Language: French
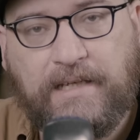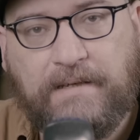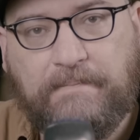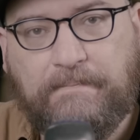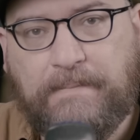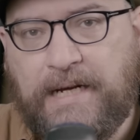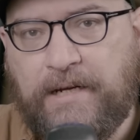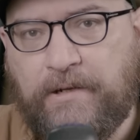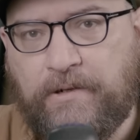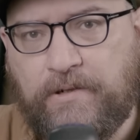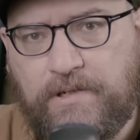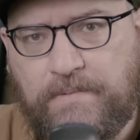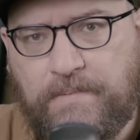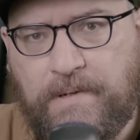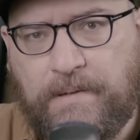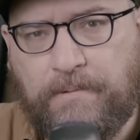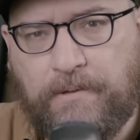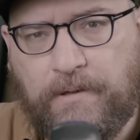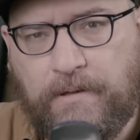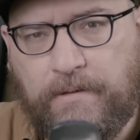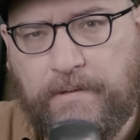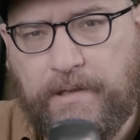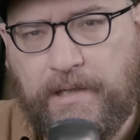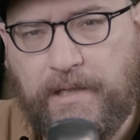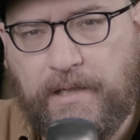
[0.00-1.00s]
Malheureusement
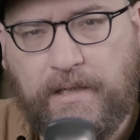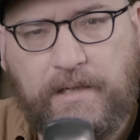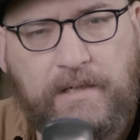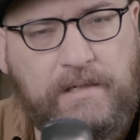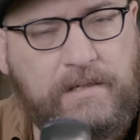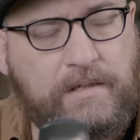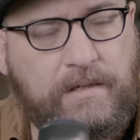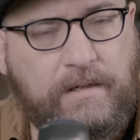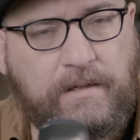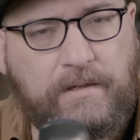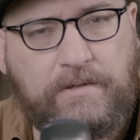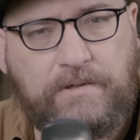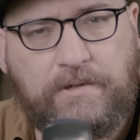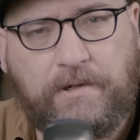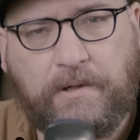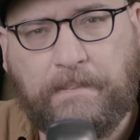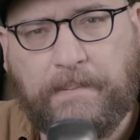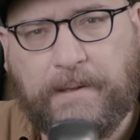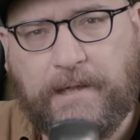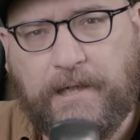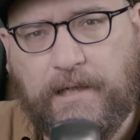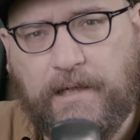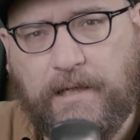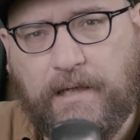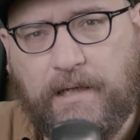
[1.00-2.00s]
pour lui, il sera
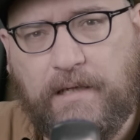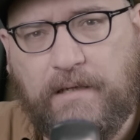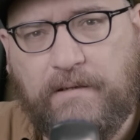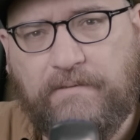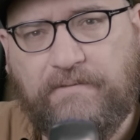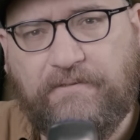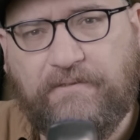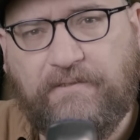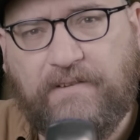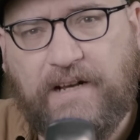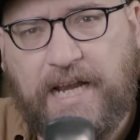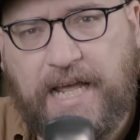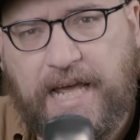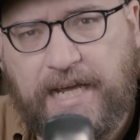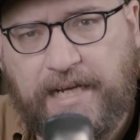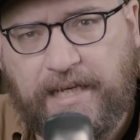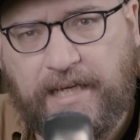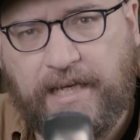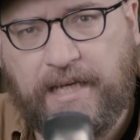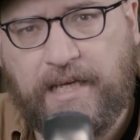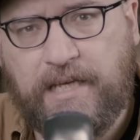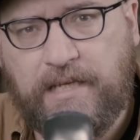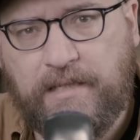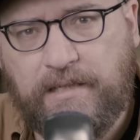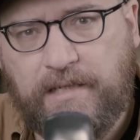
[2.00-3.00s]
surpris en
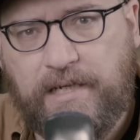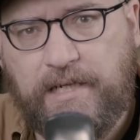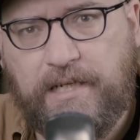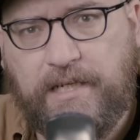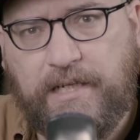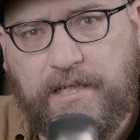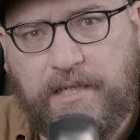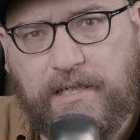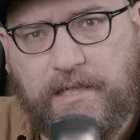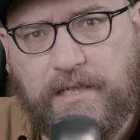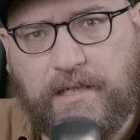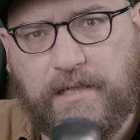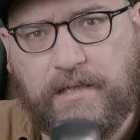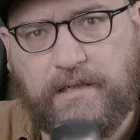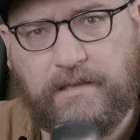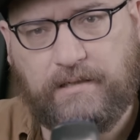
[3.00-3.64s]
flagrant délit.